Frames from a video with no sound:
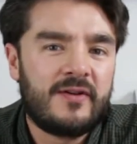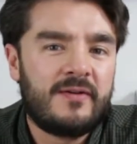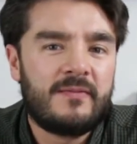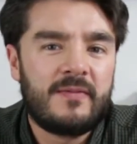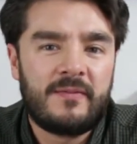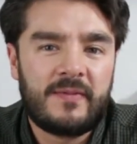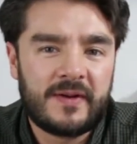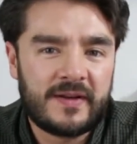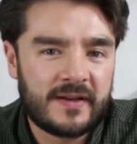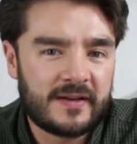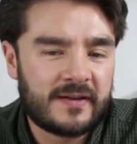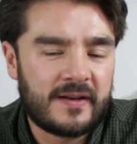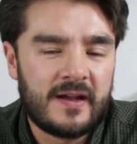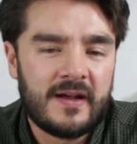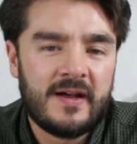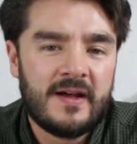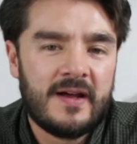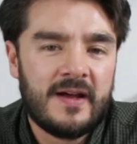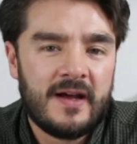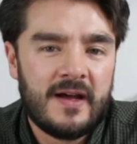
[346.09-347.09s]
Hay membresías
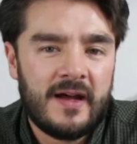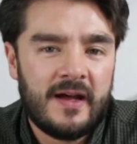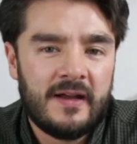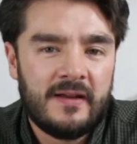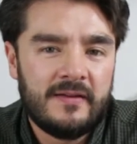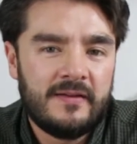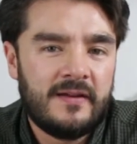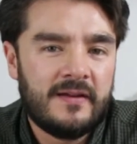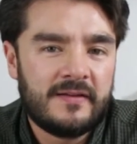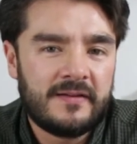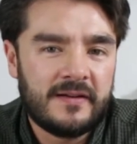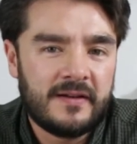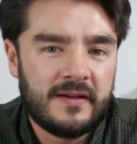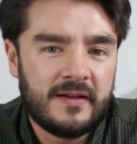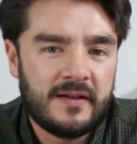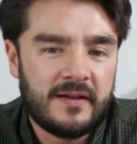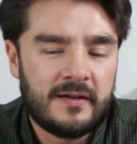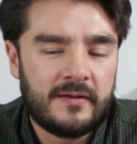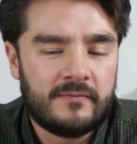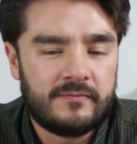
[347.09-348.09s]

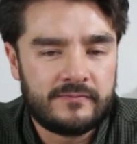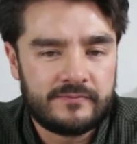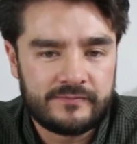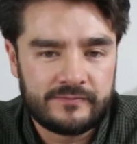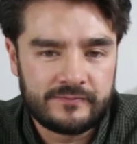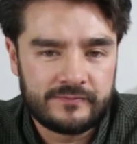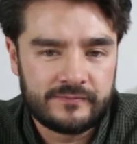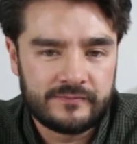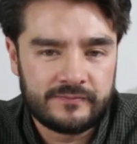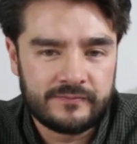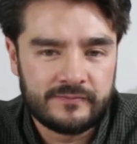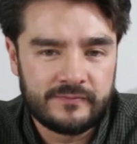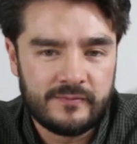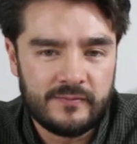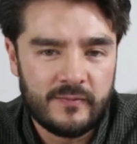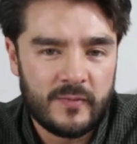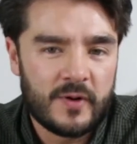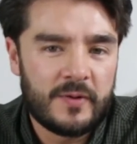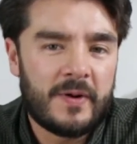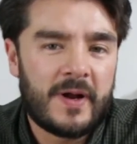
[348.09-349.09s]
desde
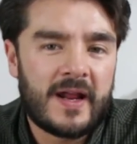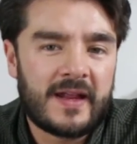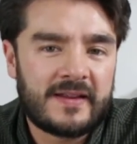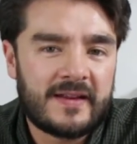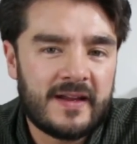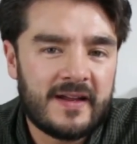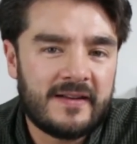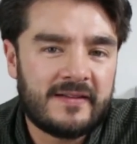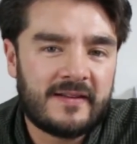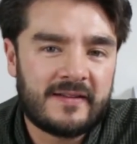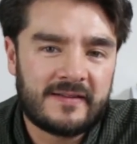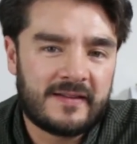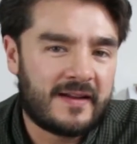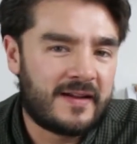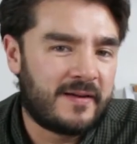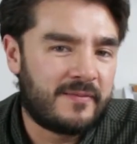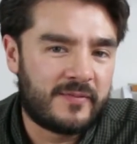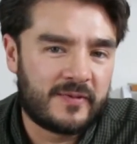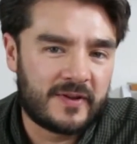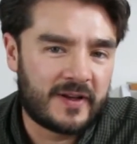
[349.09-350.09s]
muy baratas
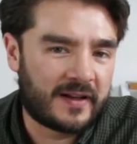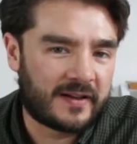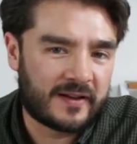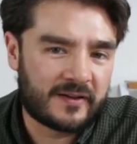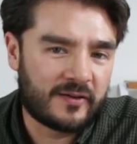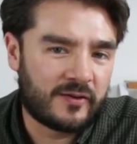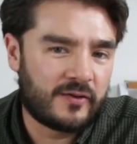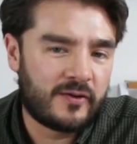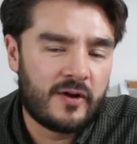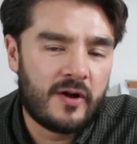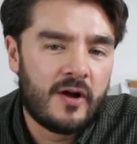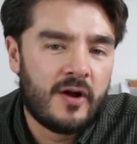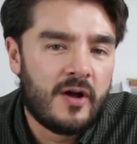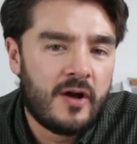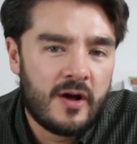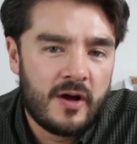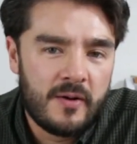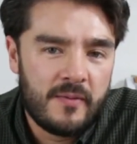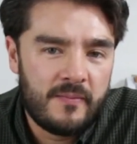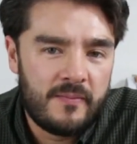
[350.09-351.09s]
hasta pues, las que son
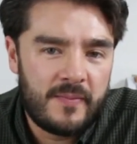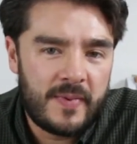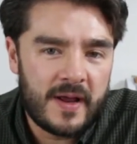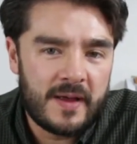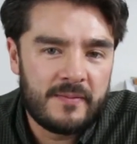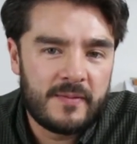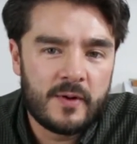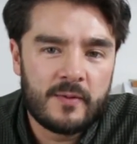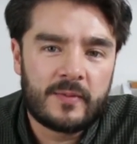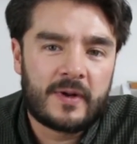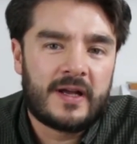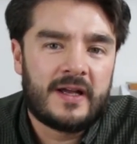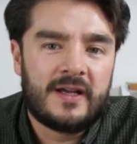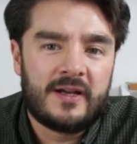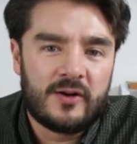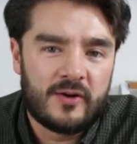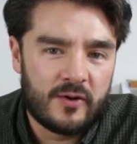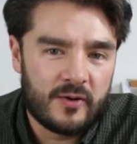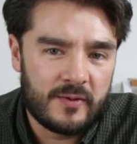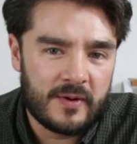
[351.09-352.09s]
premium,
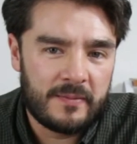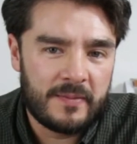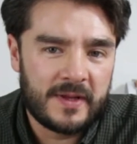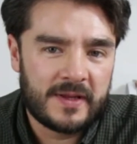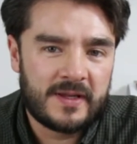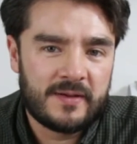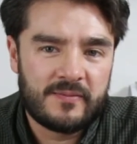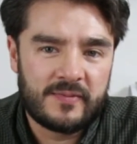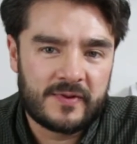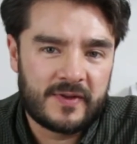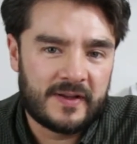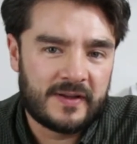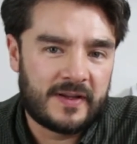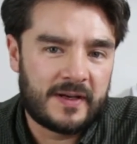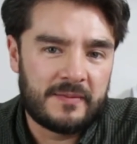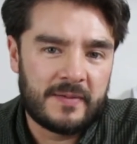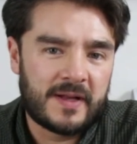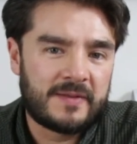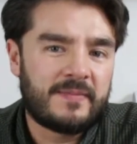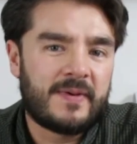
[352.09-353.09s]
que obviamente pues
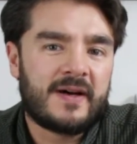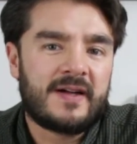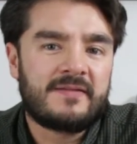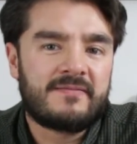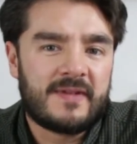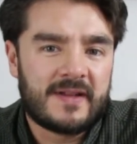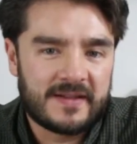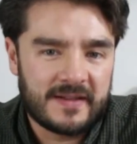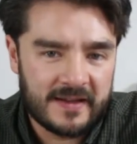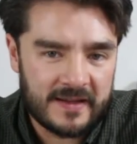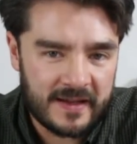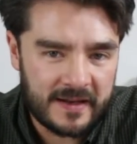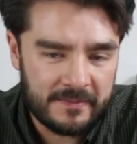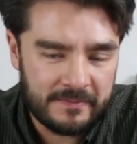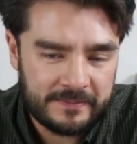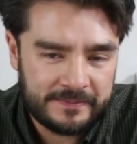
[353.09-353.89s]
entre más pagas más te da.